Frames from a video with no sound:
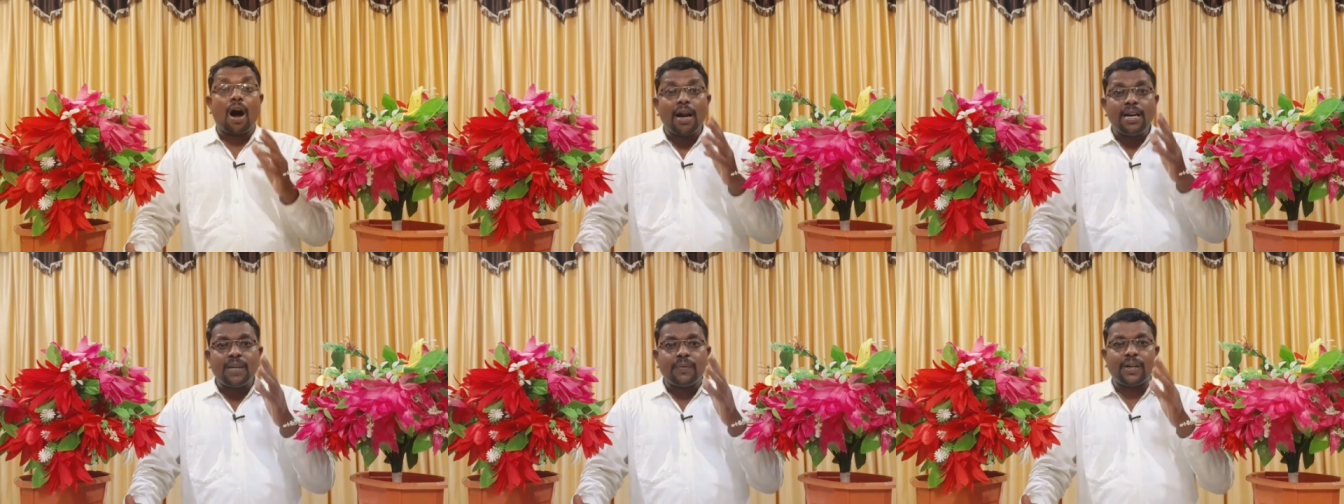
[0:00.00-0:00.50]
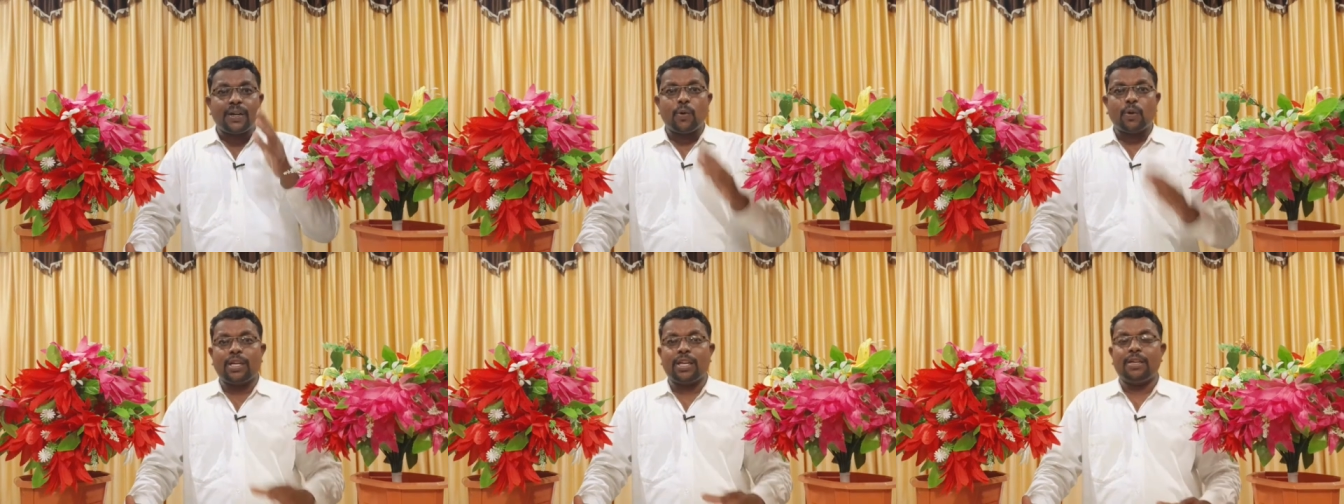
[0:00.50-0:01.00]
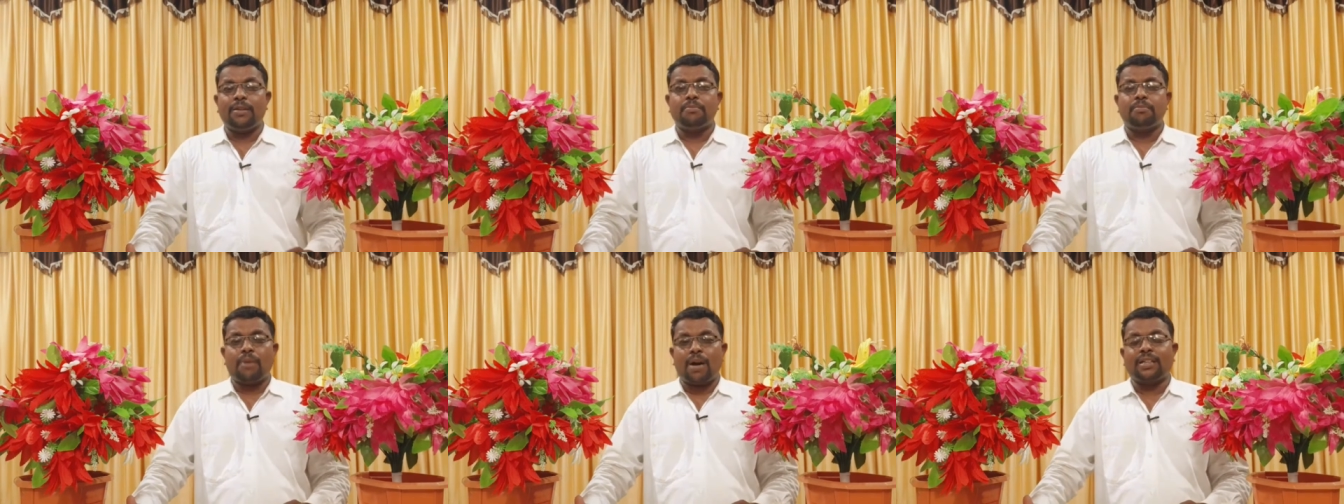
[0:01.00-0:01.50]
ஆண்டவரை நோக்கி
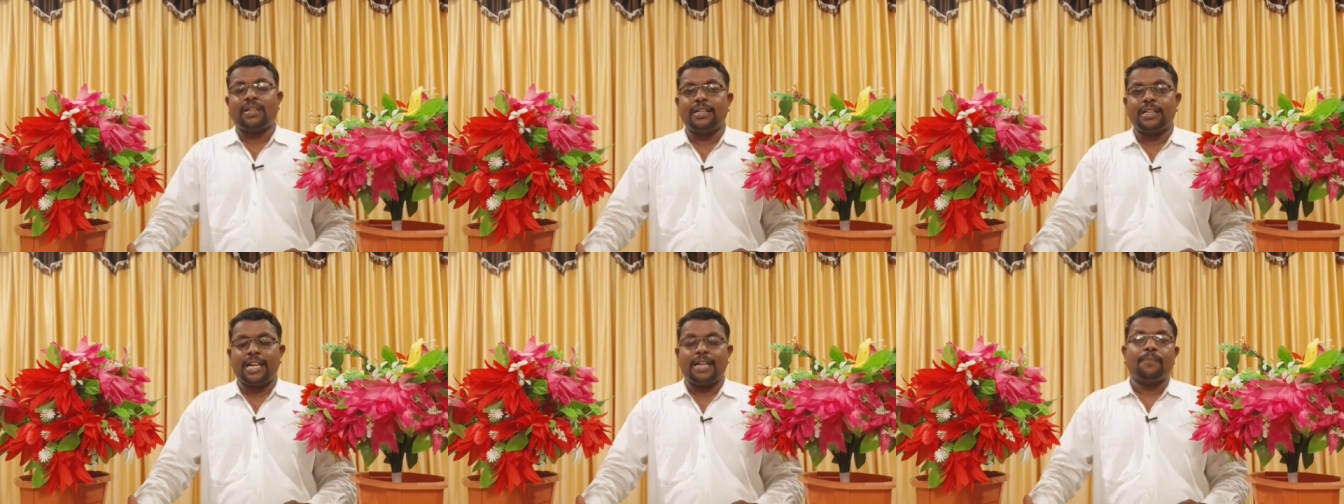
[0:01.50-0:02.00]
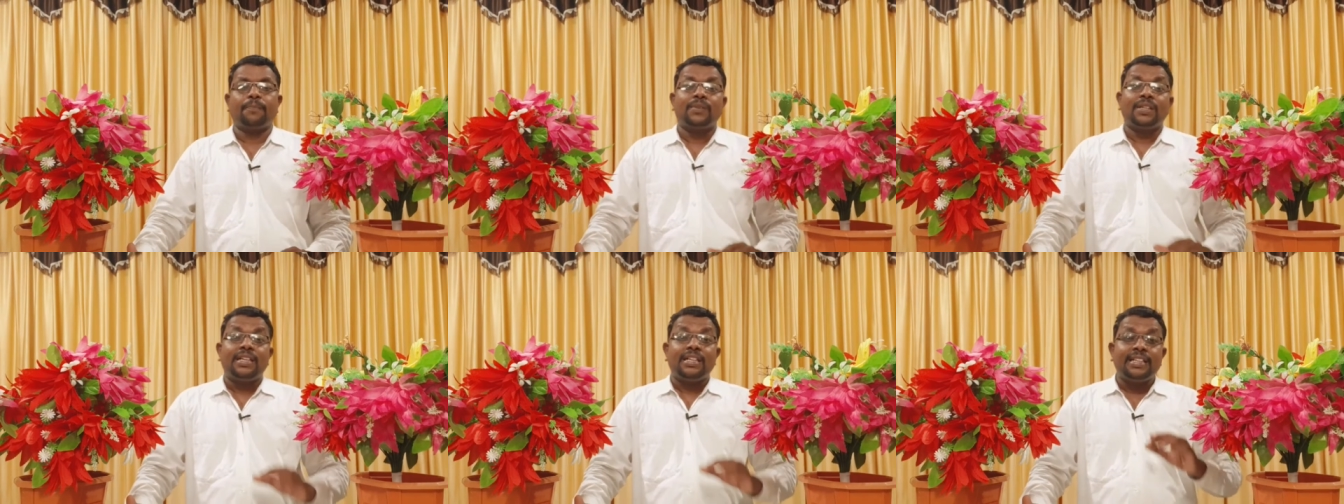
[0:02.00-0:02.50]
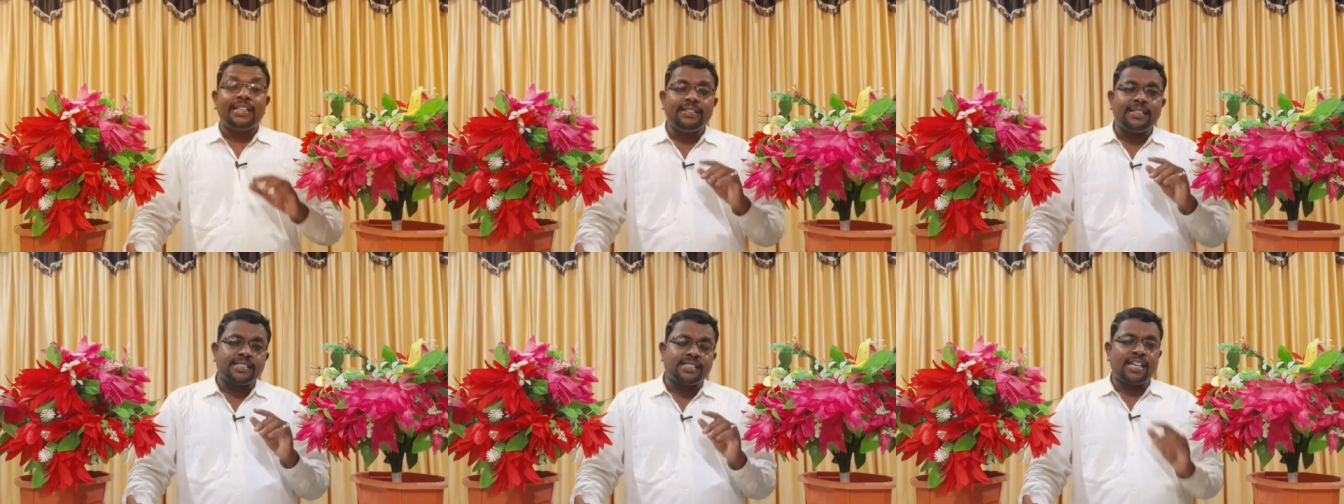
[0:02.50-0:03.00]
பார்க்கின்றனர்
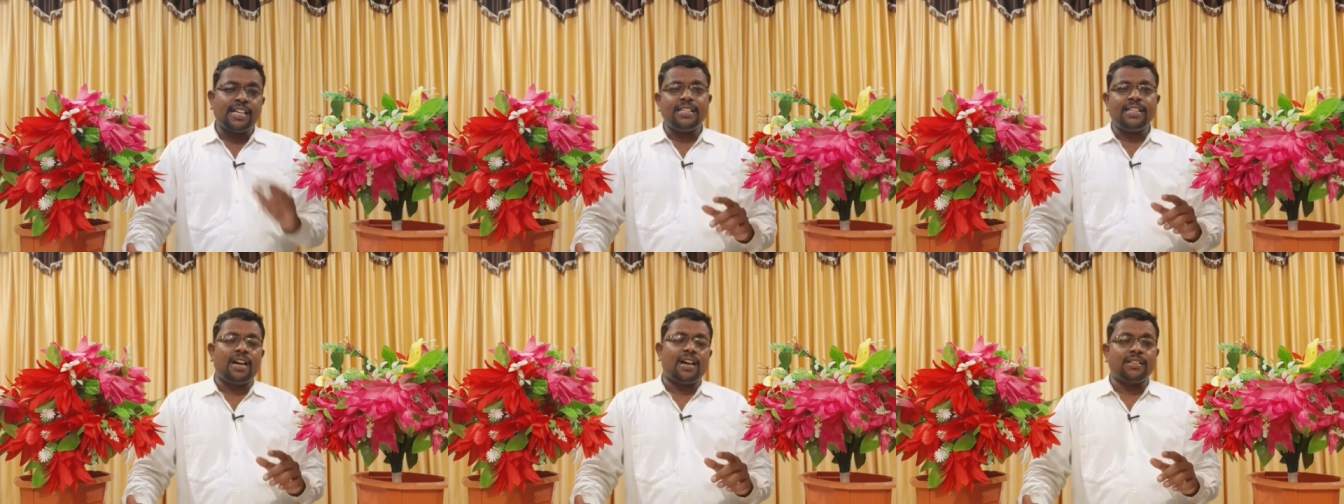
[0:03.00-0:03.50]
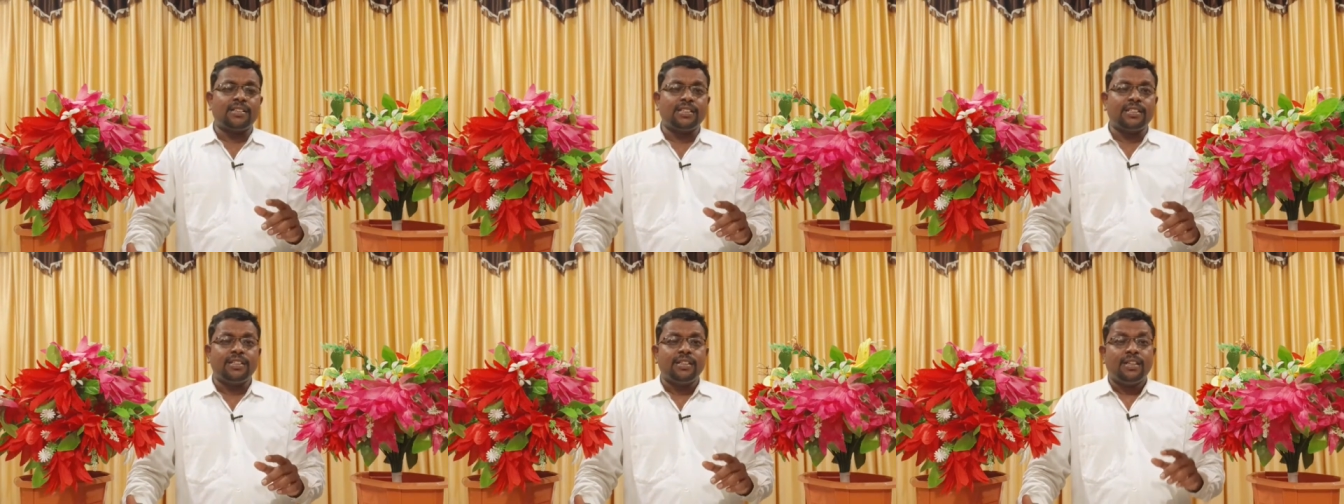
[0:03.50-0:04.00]
இந்த செய்தியானது